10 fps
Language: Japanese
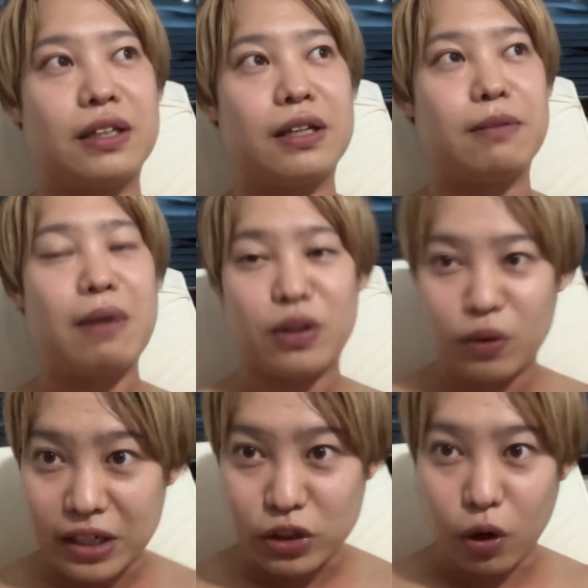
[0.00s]
まあどう
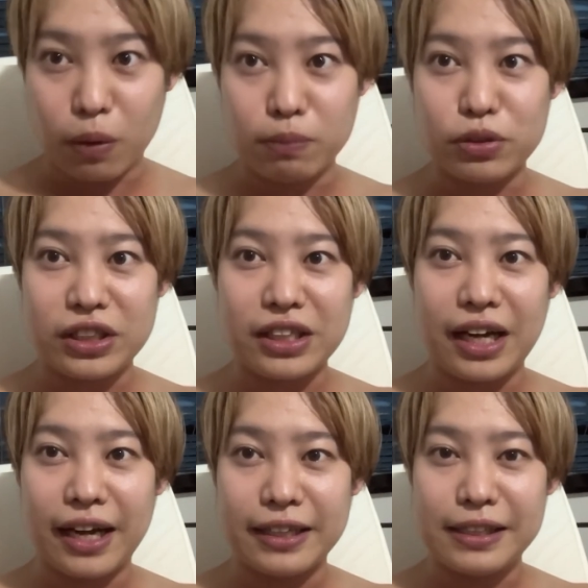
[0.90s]
でしょう無事
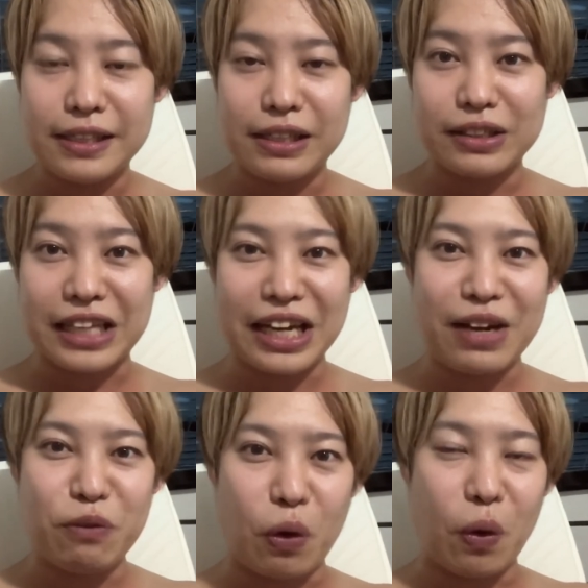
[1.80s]
に酒
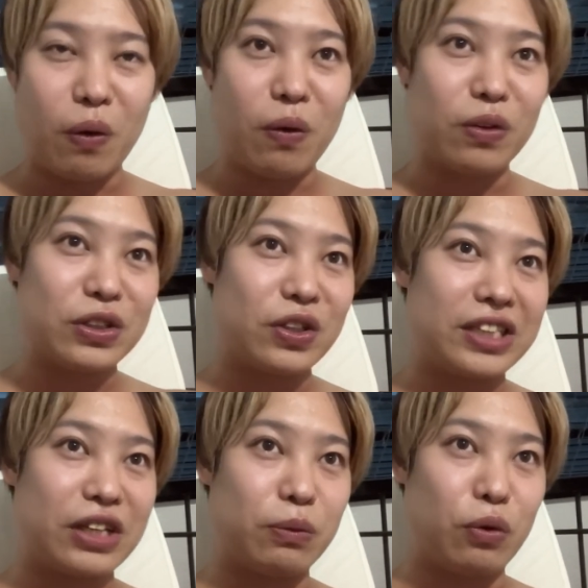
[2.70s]
もこの調子
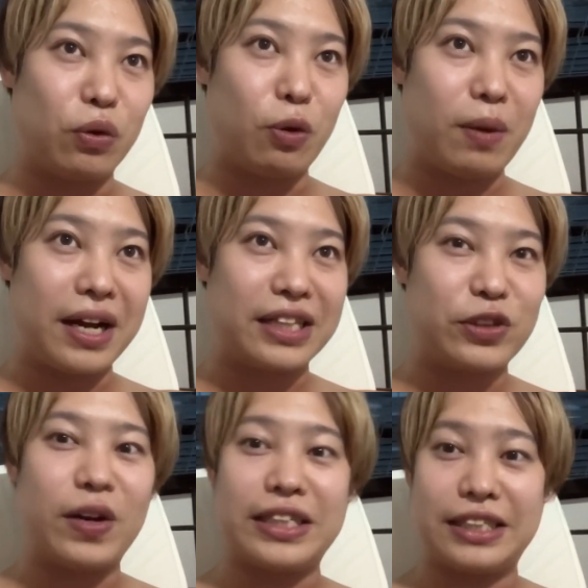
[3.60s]
だともう飲まな
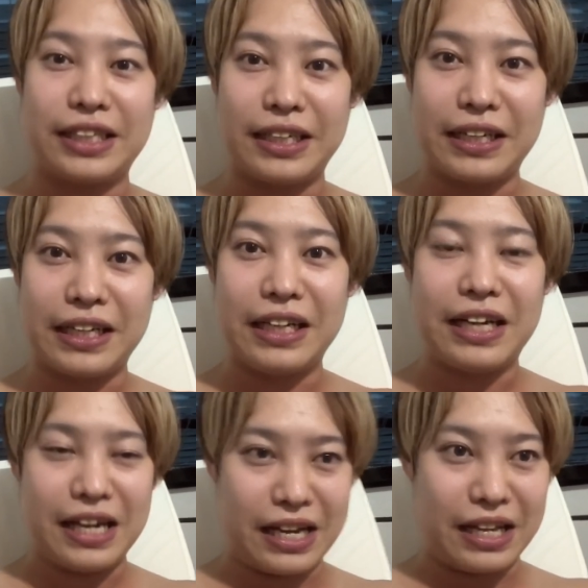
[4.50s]
そうやし
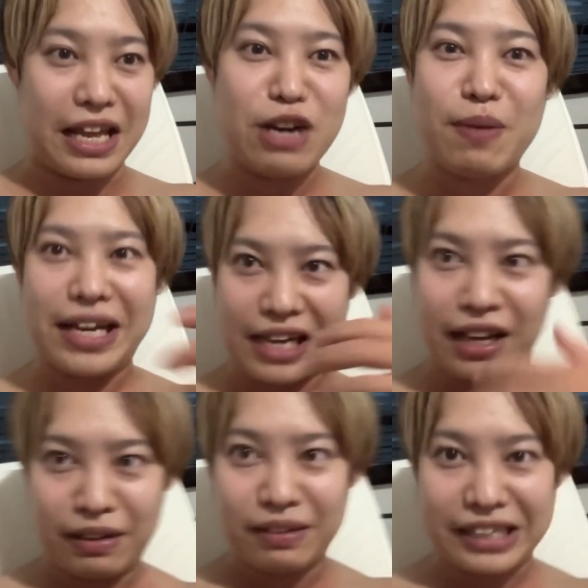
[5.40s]
寝る前に
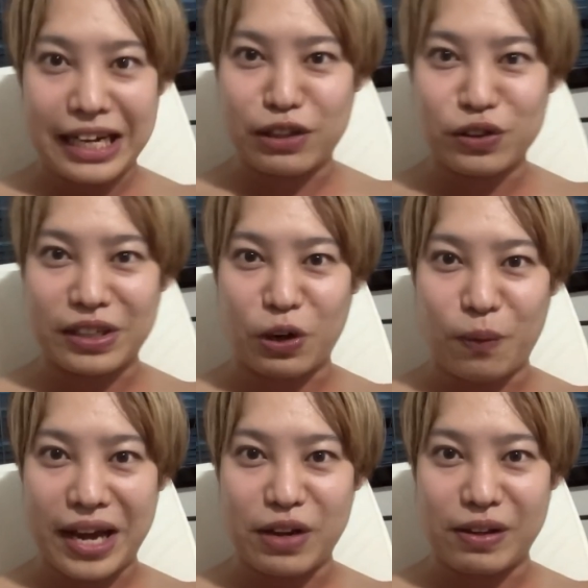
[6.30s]
ね、気が緩んで飲
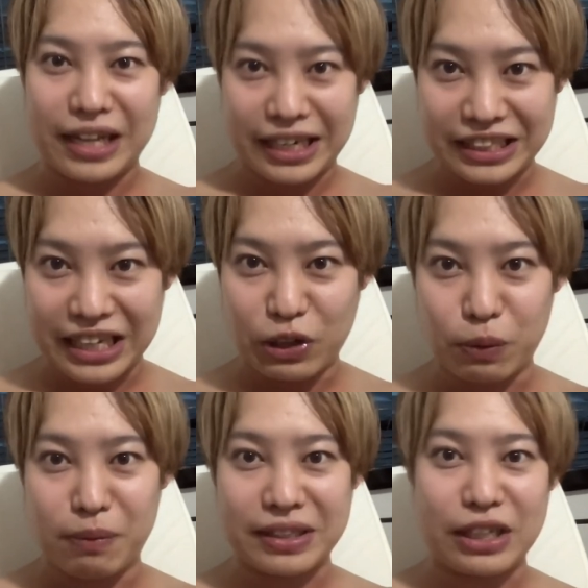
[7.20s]
まへんようにだけしたいと思
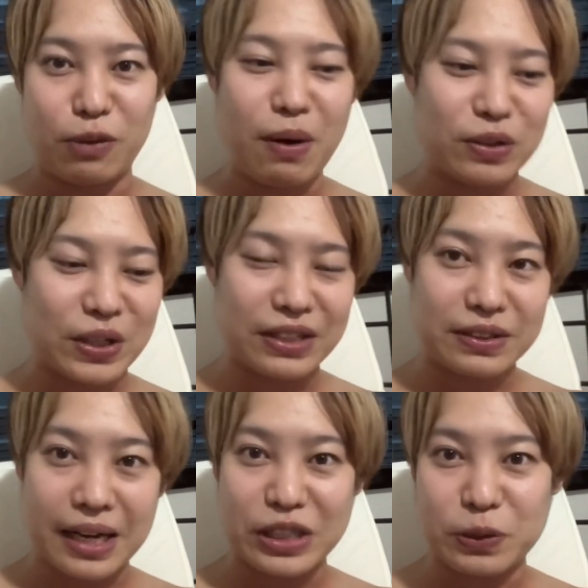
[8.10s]
いますけど、まあおそらく
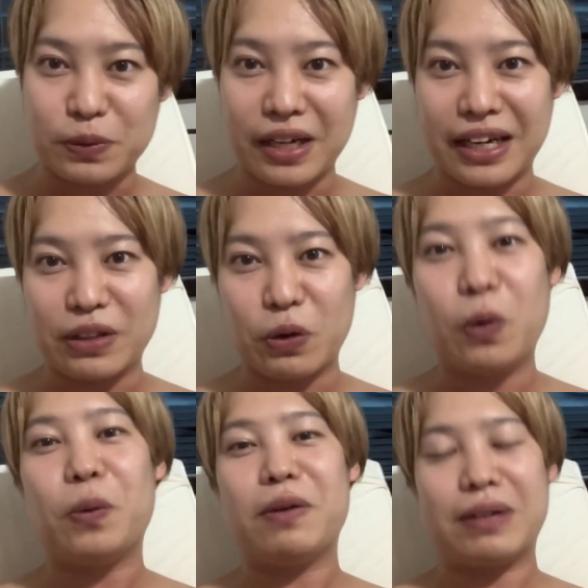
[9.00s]
大丈夫かなと
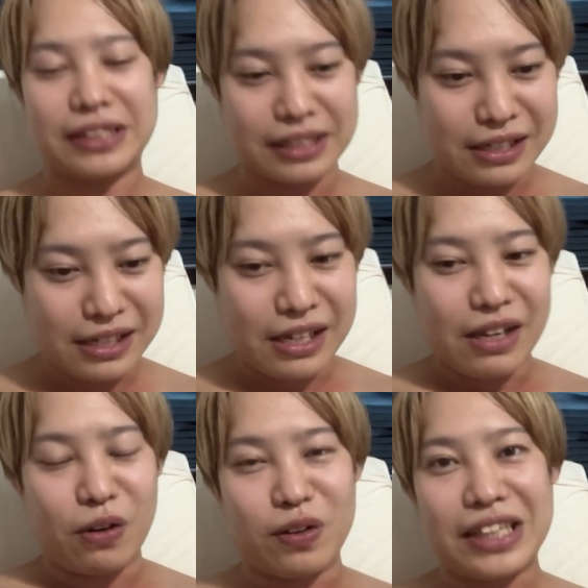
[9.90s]
思います。
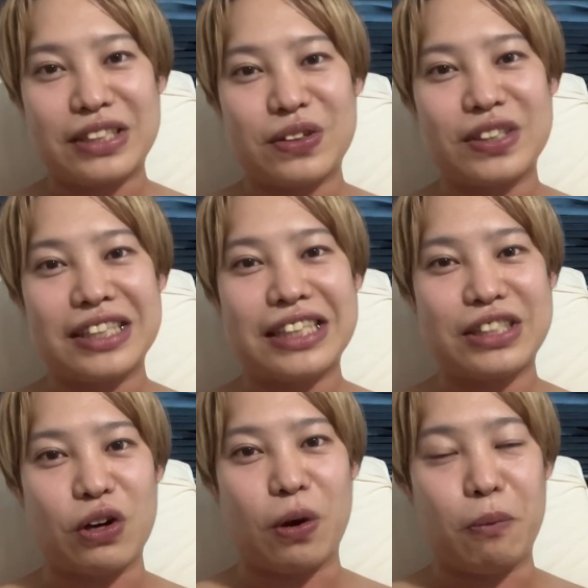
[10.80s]
こんな調子です
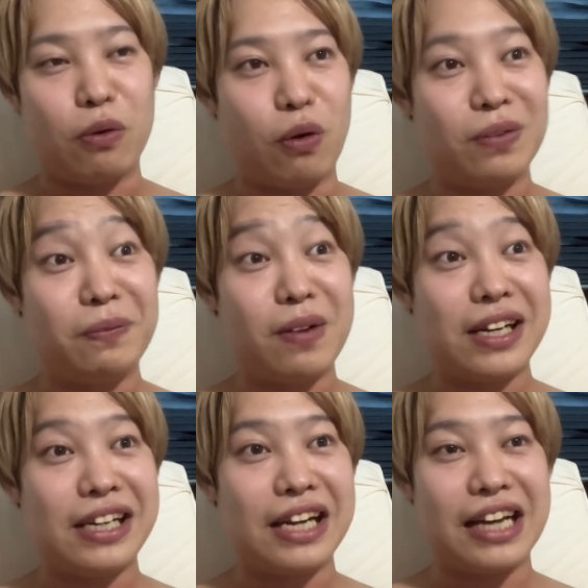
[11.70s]
よ。もうほんま
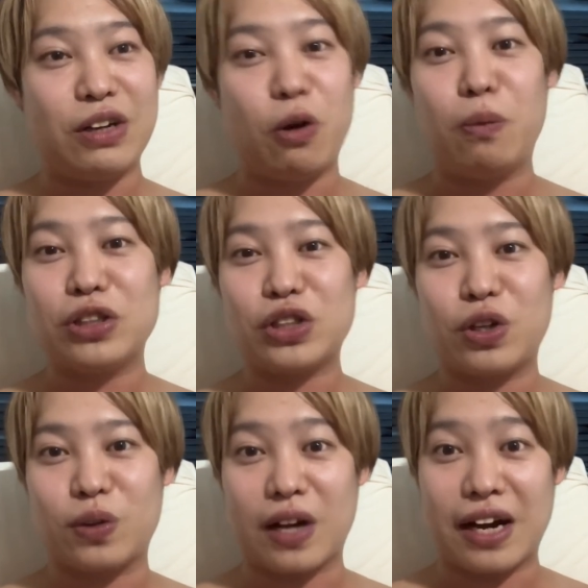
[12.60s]
に何面白い
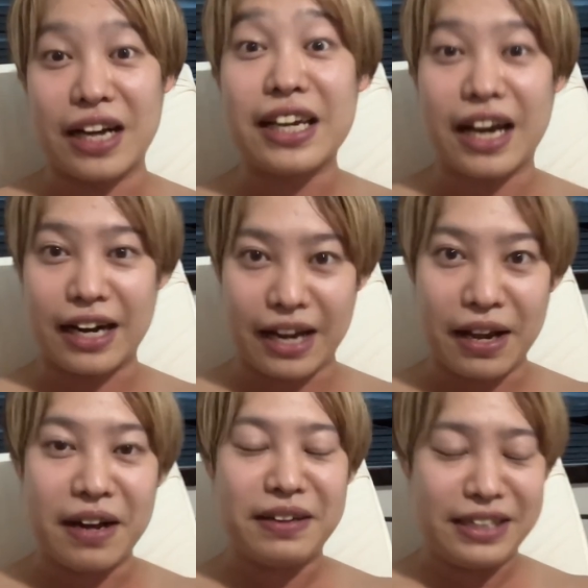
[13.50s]
とか関係あらへん。
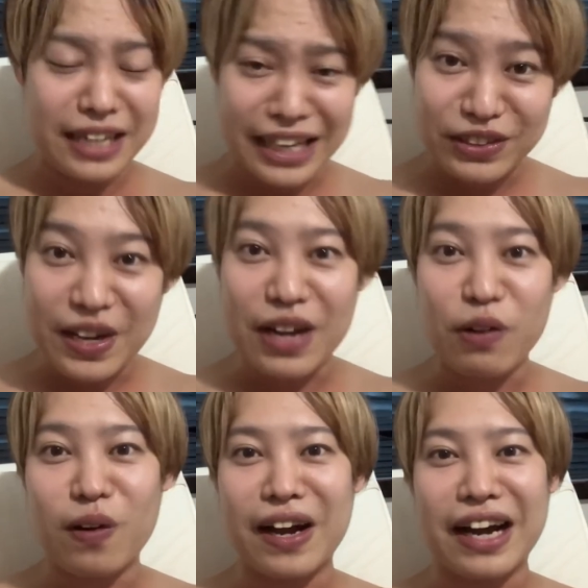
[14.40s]
リアルな
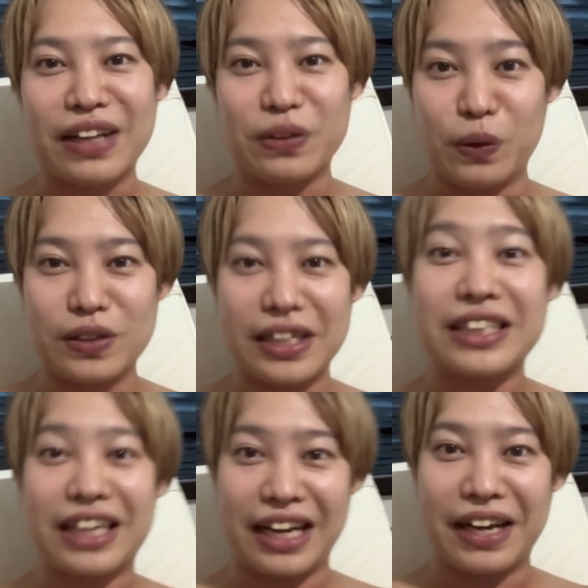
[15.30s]
4日間の様子でし
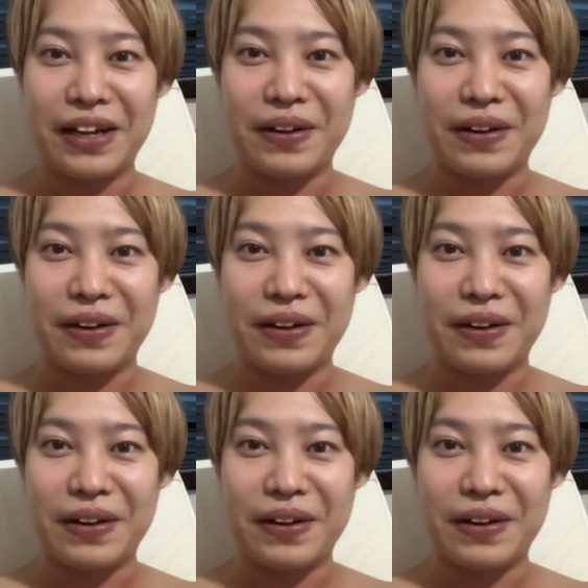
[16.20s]
たね。